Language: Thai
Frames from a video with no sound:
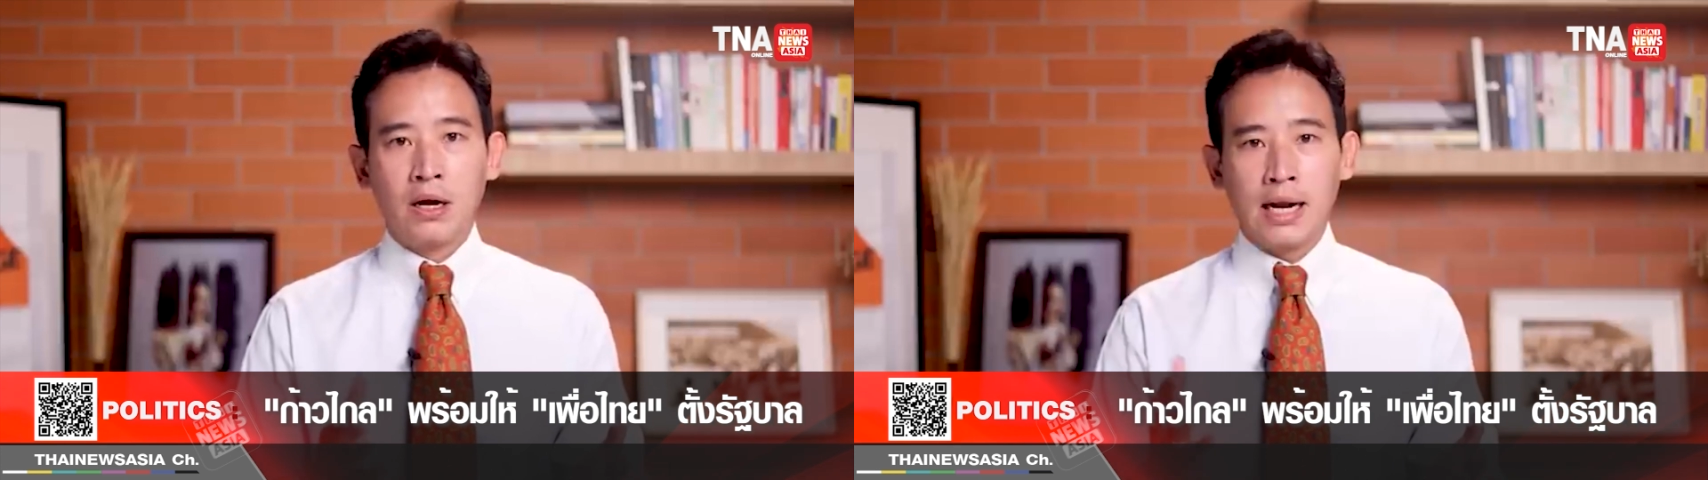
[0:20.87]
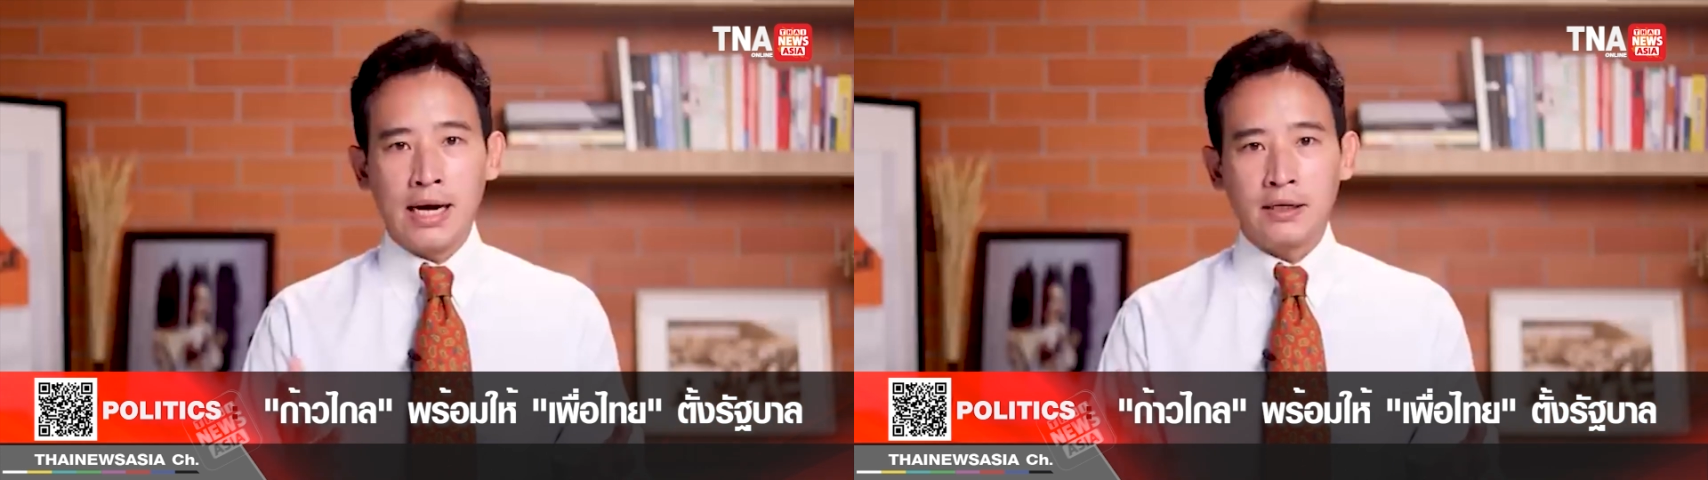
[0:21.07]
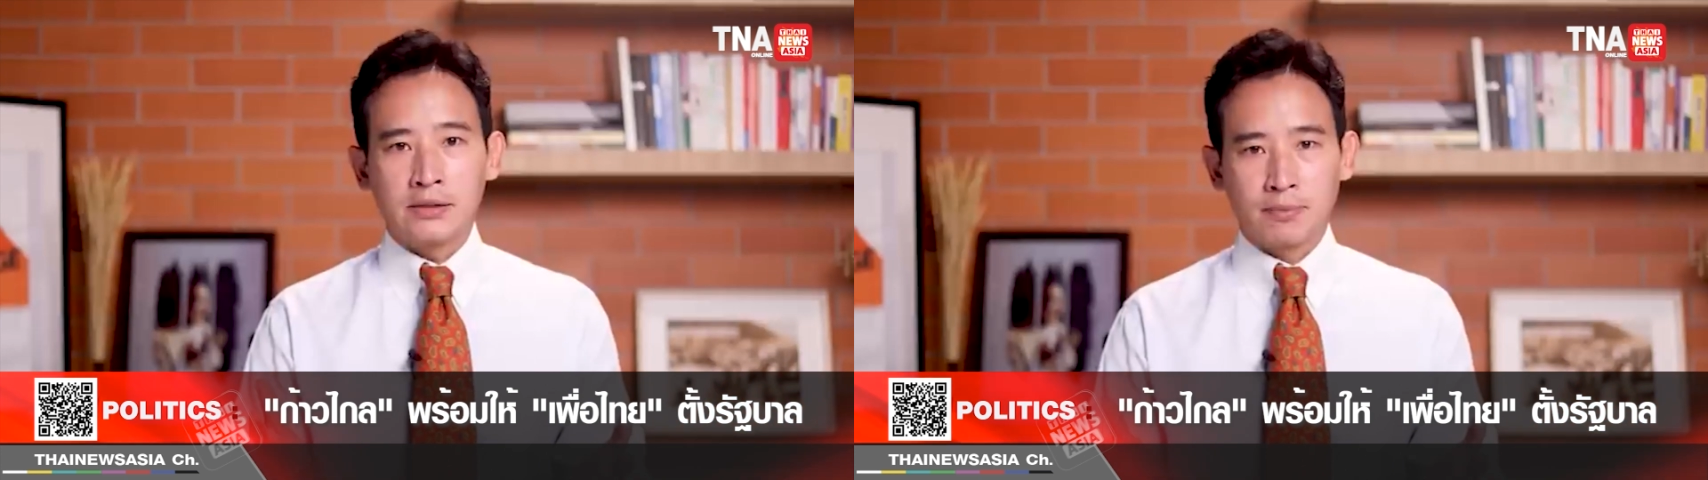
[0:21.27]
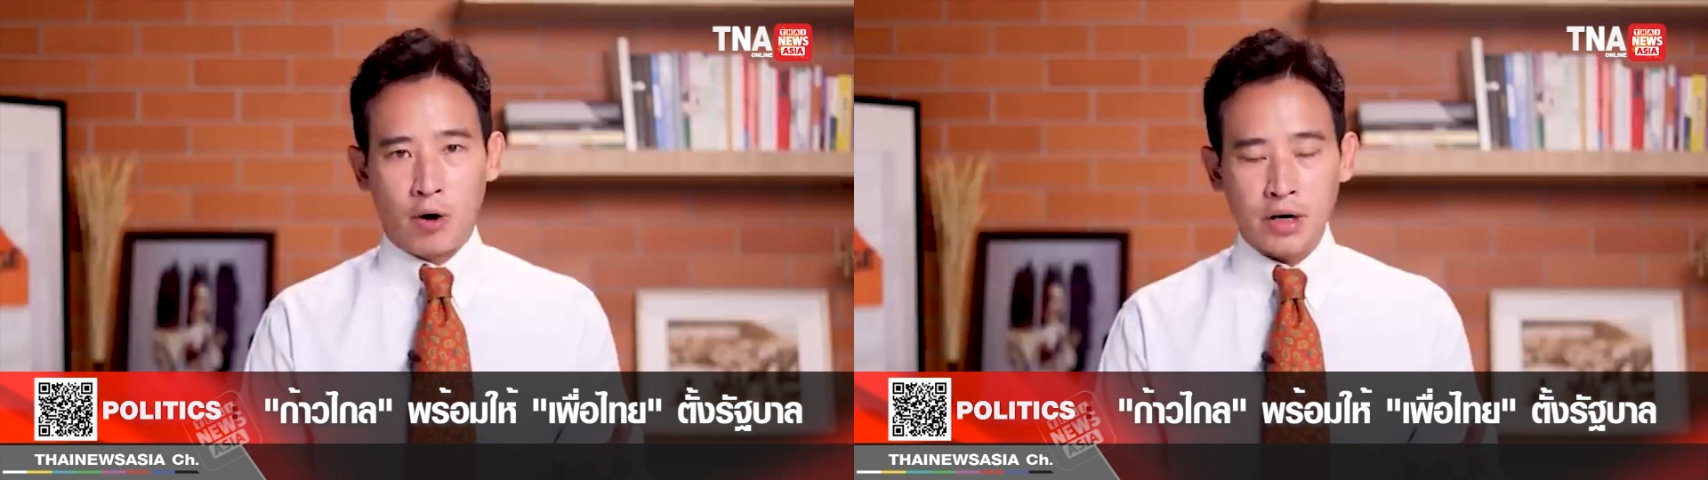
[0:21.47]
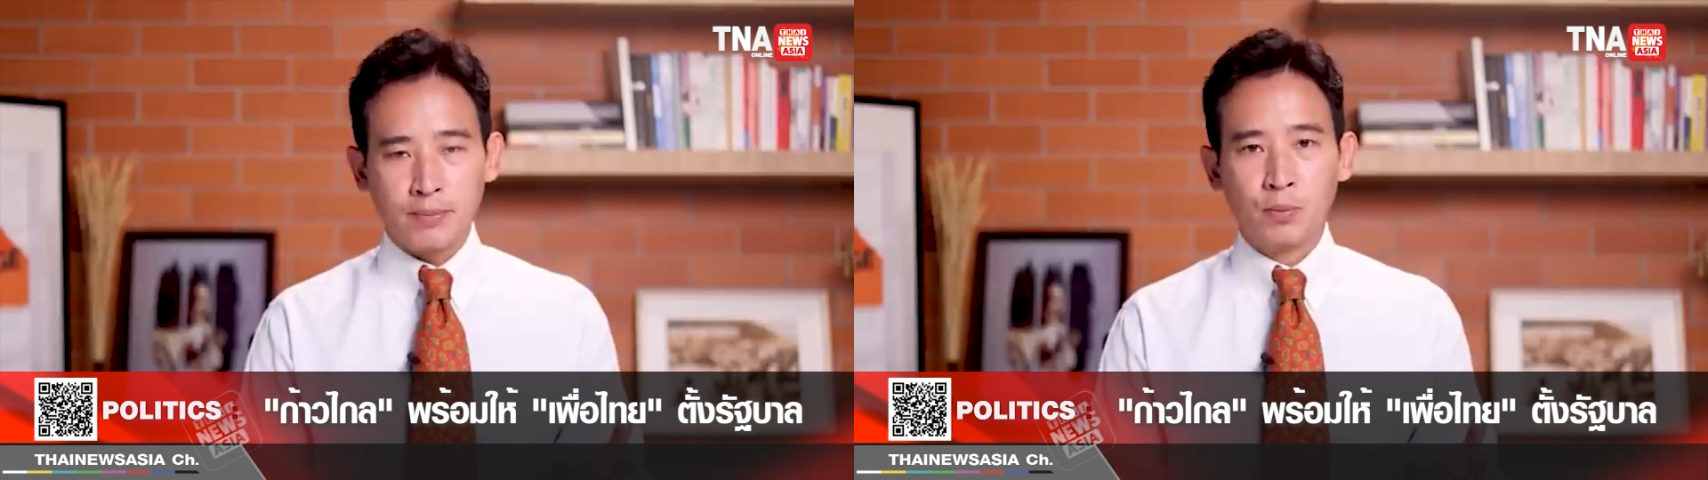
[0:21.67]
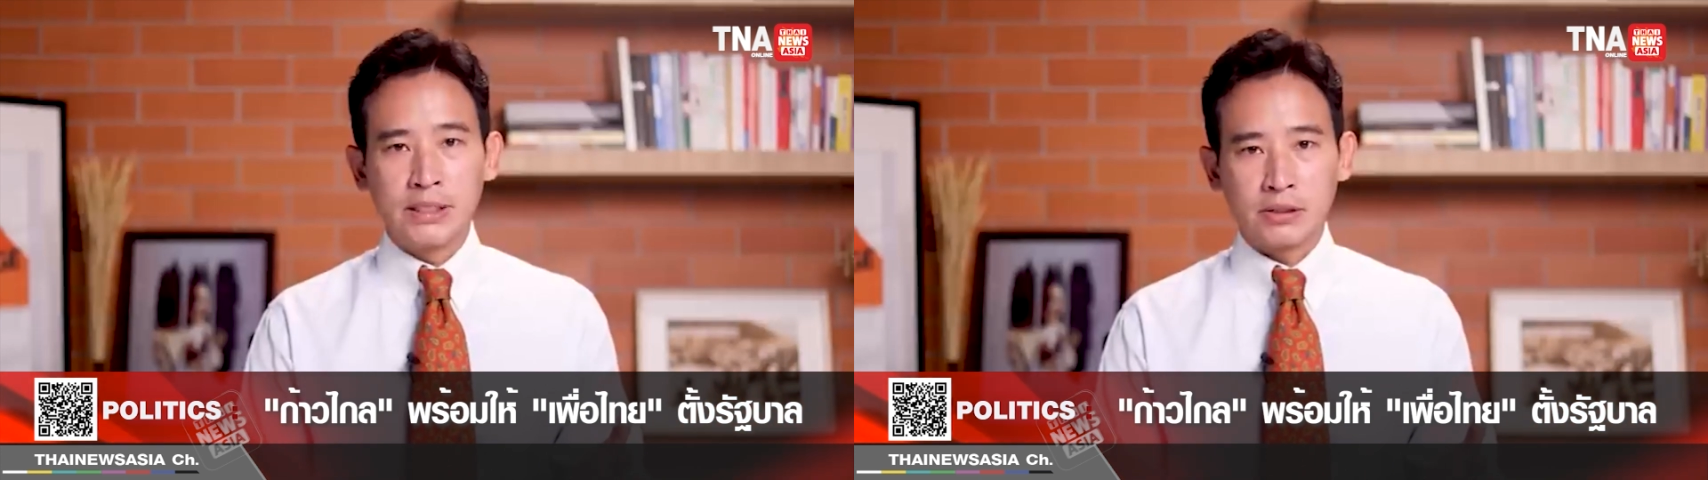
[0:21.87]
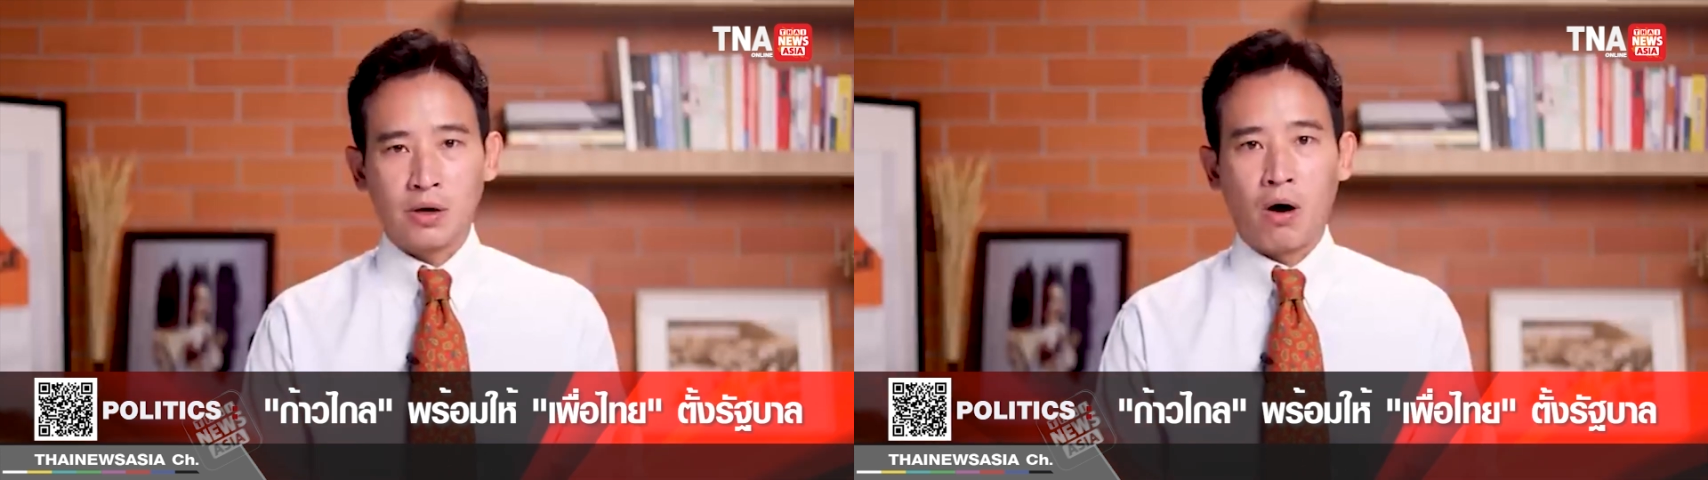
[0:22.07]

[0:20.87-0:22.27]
และสมรภูมิที่